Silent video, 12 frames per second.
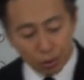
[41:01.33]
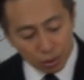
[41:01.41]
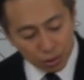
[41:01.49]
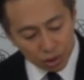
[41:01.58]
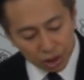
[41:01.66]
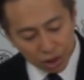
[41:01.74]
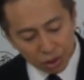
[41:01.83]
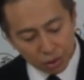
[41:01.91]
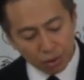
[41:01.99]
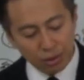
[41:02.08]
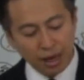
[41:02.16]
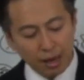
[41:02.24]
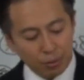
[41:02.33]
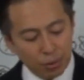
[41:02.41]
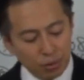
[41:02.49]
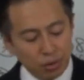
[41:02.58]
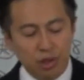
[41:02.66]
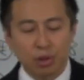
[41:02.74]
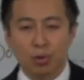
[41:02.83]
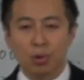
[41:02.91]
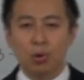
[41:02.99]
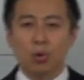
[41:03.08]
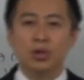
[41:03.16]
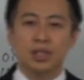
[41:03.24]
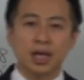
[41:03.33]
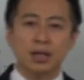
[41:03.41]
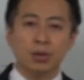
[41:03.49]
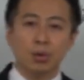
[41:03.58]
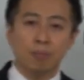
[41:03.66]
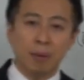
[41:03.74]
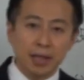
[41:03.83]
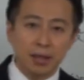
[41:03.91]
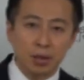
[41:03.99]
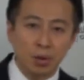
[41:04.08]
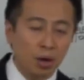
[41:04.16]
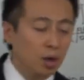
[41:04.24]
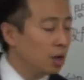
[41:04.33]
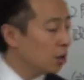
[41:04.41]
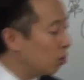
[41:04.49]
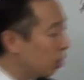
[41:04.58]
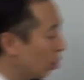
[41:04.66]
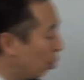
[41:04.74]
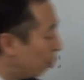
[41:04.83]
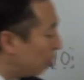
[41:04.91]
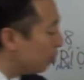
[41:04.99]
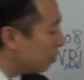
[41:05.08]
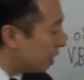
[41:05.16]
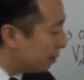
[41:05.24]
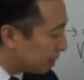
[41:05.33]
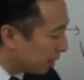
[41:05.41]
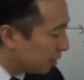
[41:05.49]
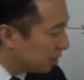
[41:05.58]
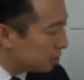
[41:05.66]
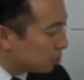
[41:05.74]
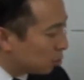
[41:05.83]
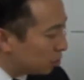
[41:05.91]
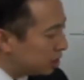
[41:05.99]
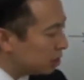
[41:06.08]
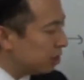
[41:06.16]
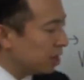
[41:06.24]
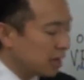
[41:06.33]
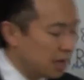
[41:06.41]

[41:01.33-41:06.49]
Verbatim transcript: 部労働市場と内部労働市場ここをちゃんとパッとこれを思い浮かべてそこを軸に